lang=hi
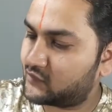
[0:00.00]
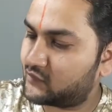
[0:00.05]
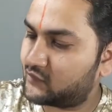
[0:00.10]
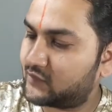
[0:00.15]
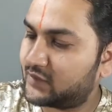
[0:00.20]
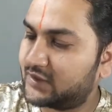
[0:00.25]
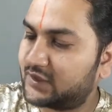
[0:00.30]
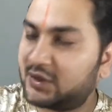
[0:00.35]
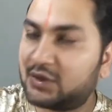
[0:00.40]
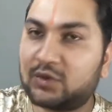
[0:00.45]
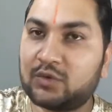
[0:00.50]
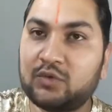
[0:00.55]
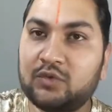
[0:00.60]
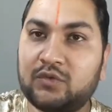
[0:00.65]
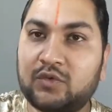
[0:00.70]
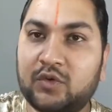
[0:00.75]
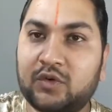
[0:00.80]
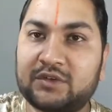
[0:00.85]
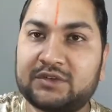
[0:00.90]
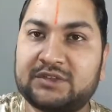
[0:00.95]
वन टू
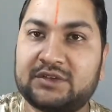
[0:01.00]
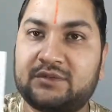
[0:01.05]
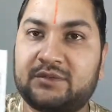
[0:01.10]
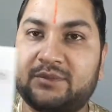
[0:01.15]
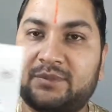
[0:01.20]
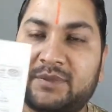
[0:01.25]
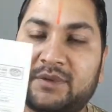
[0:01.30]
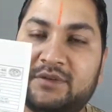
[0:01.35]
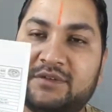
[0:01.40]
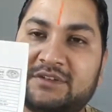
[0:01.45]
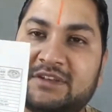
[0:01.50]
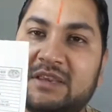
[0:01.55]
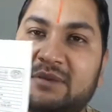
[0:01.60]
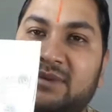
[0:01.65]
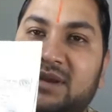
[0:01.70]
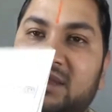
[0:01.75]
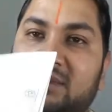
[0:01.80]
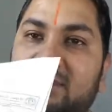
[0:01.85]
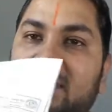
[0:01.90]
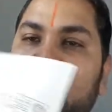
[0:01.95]
फोर सेवन इसके
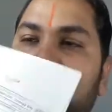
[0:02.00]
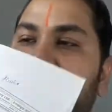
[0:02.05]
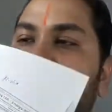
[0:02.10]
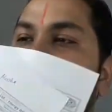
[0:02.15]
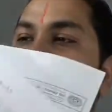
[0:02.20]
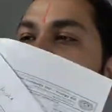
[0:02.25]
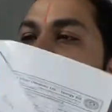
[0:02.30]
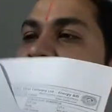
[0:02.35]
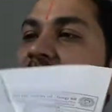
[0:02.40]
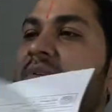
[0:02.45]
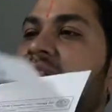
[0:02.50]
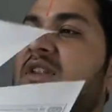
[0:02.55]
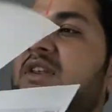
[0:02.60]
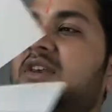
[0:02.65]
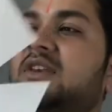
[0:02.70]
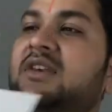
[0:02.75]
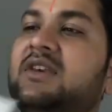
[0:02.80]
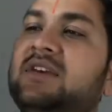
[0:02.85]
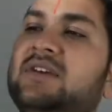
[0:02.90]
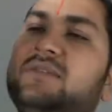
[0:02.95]
बाद में आप दूसरा बिल
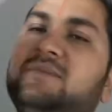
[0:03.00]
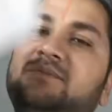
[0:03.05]
देखिए